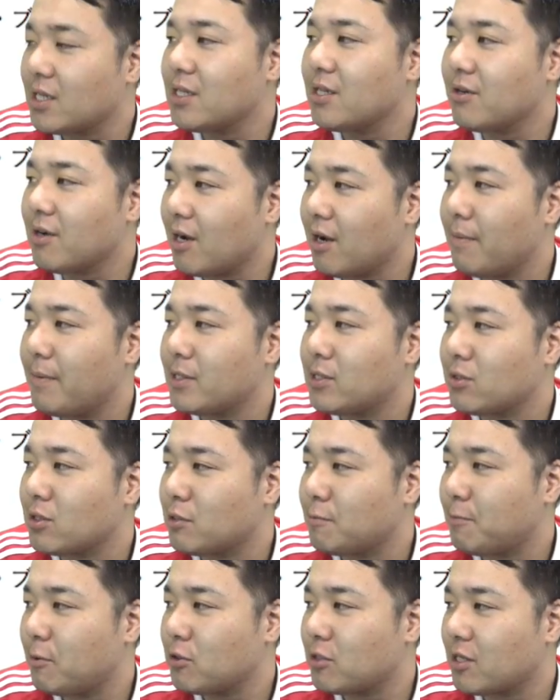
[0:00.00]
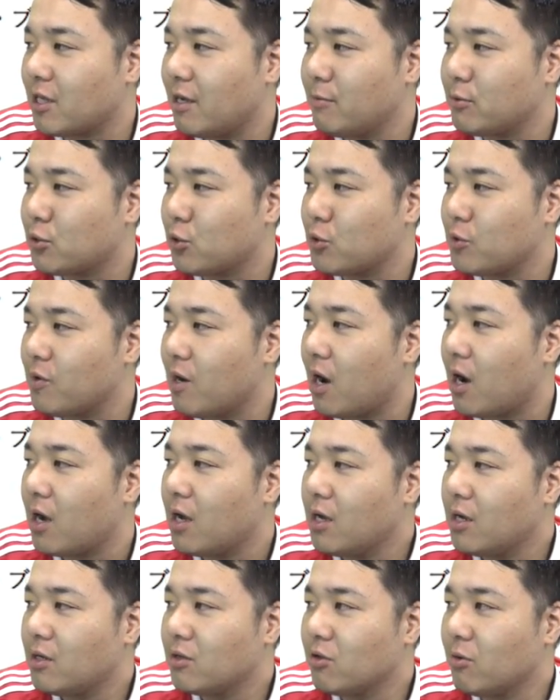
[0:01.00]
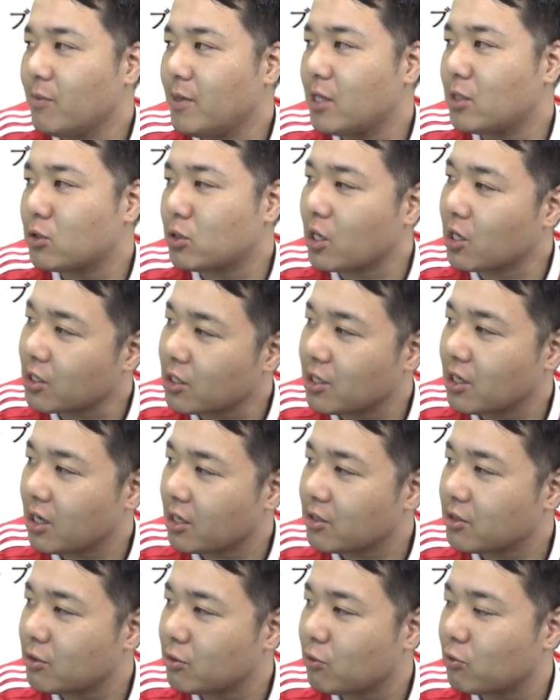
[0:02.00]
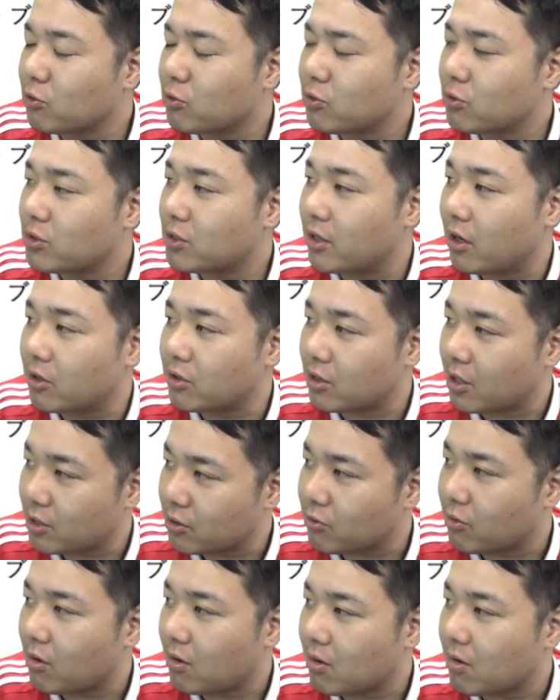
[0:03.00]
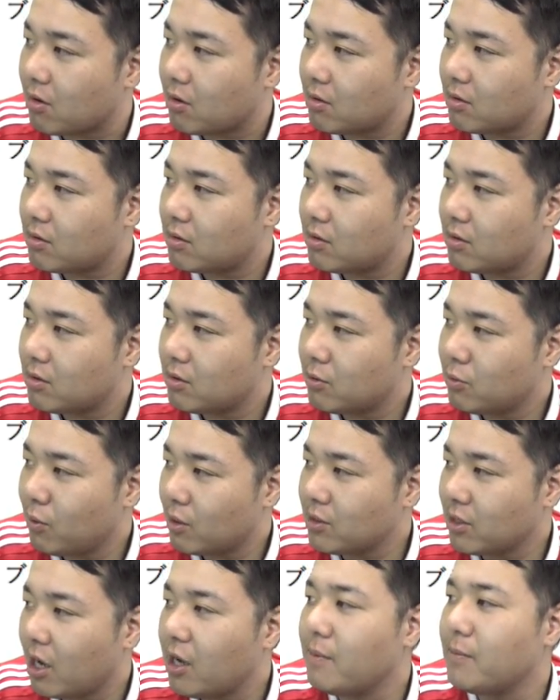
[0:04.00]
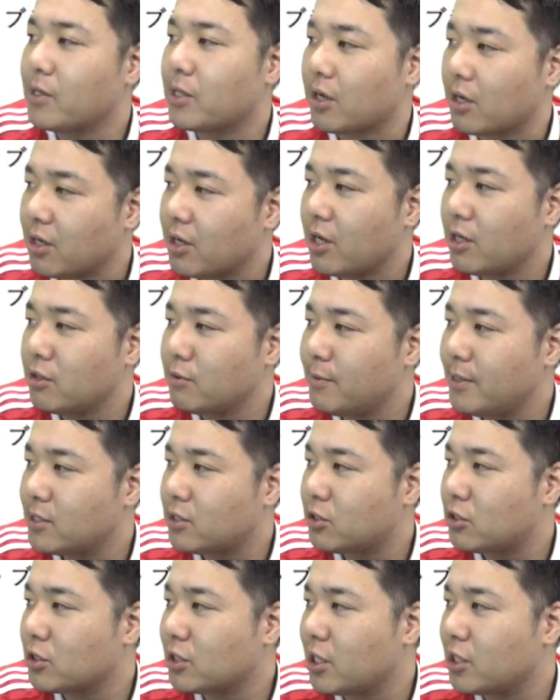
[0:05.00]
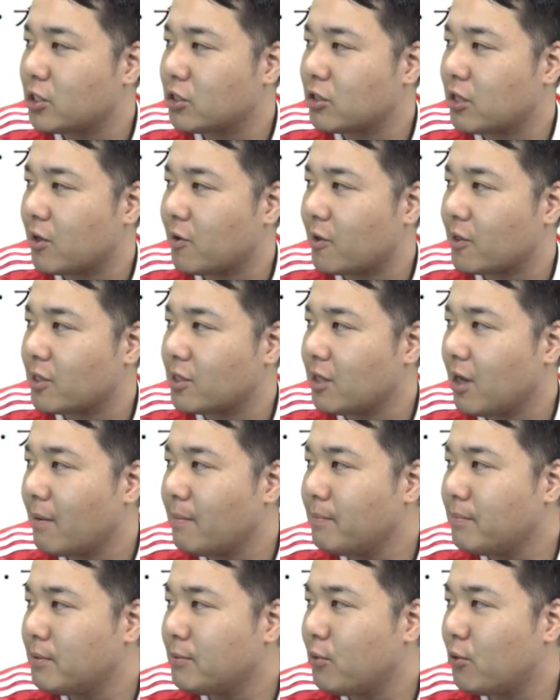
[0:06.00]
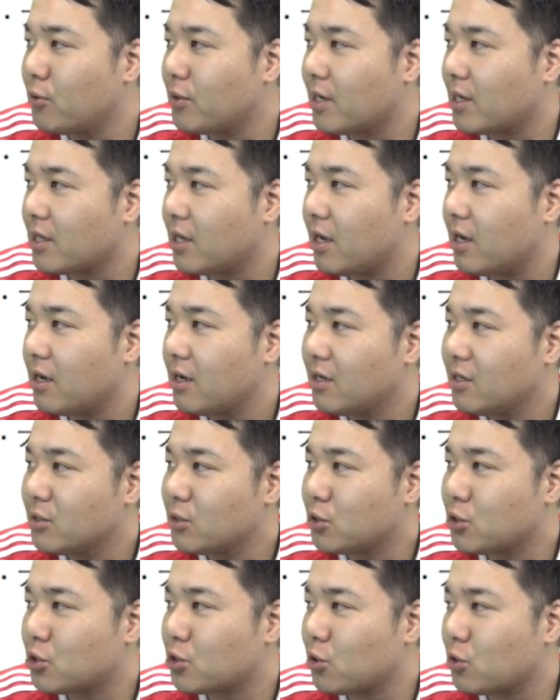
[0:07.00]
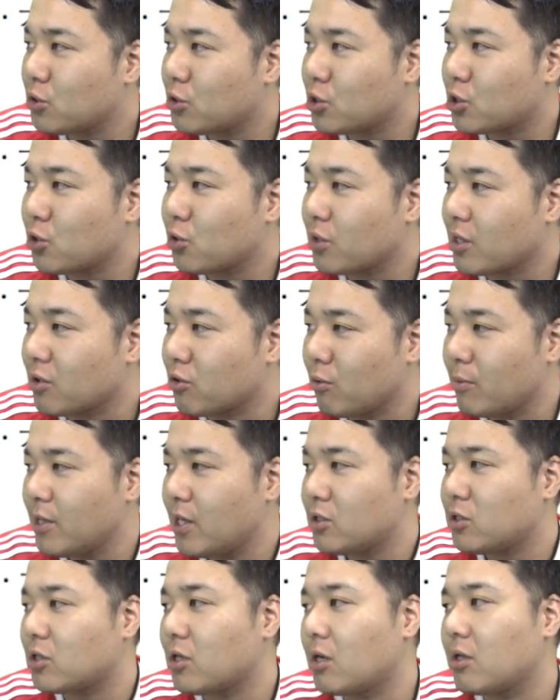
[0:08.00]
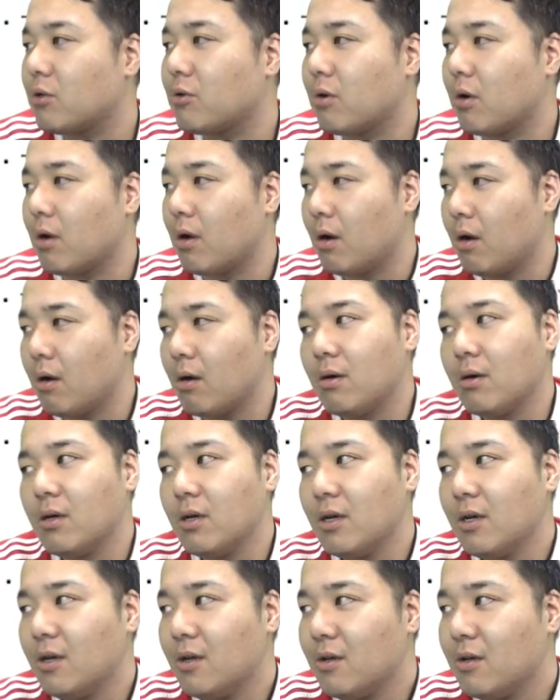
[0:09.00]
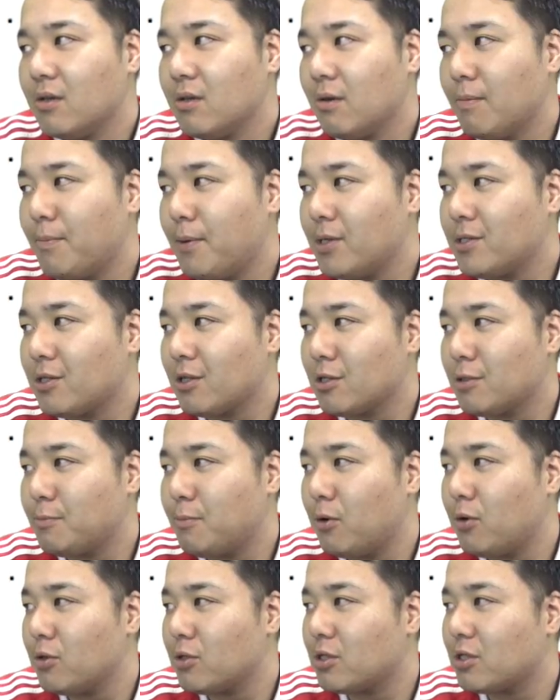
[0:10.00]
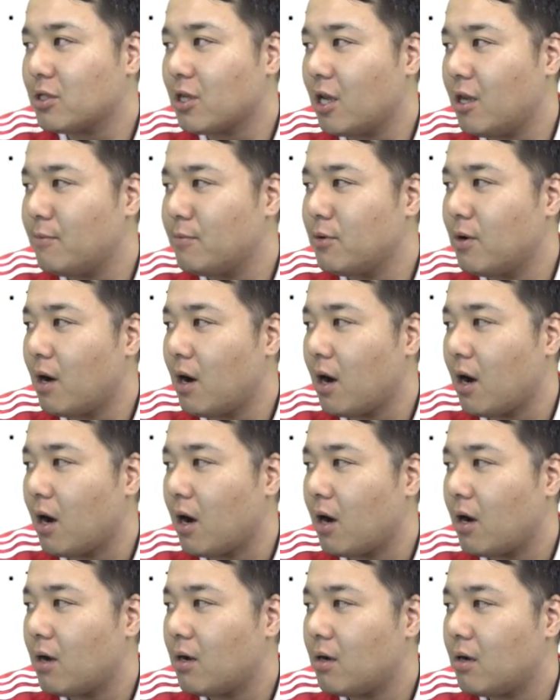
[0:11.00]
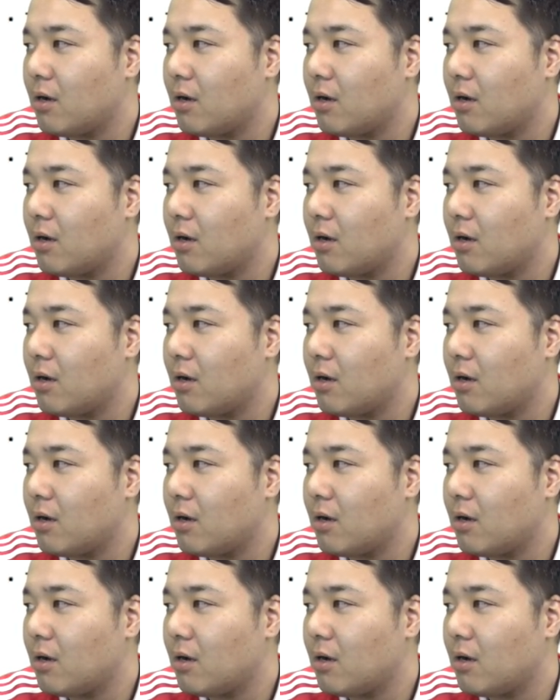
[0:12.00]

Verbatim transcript: れてるから、ベストスポーツゲーム賞にはノミネートされてないっていうことじゃないのかな。はないみたいね。NBA2K17 は何部門かで受賞、受賞っていうかノミネートされてるから。からベストスポーツゲームは、